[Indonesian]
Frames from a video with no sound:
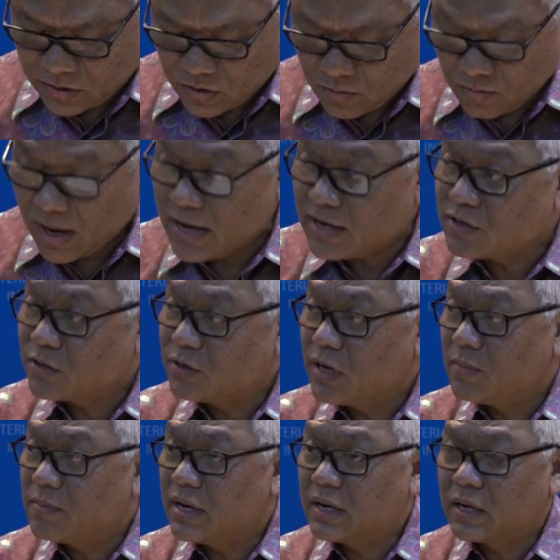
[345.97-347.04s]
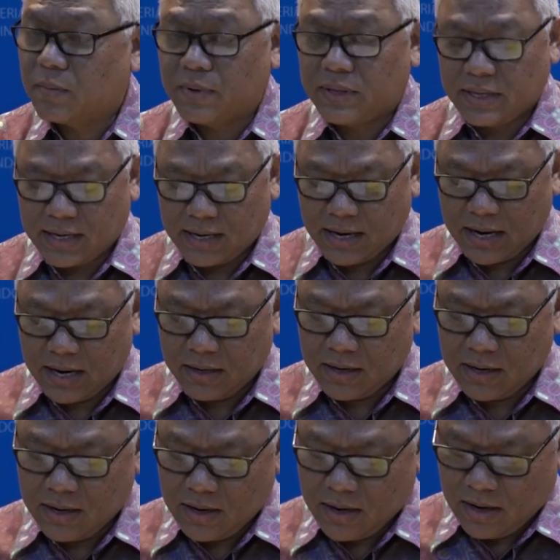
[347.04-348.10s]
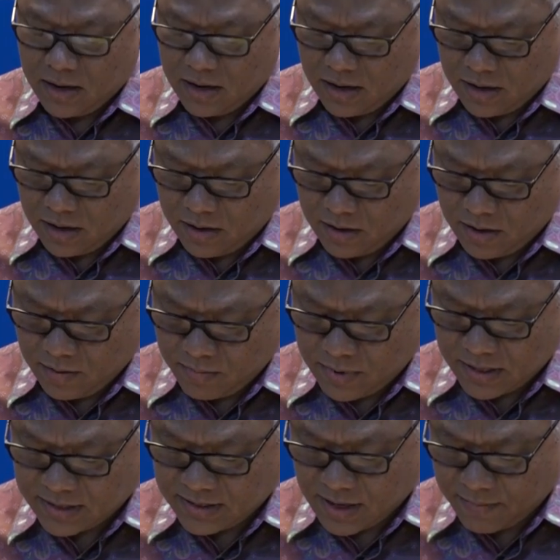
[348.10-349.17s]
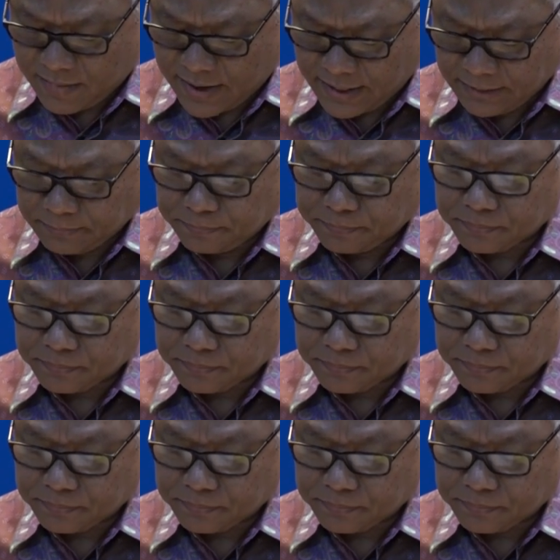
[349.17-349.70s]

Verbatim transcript: sejumlah isu yang menjadi kepentingan Eh, bersama.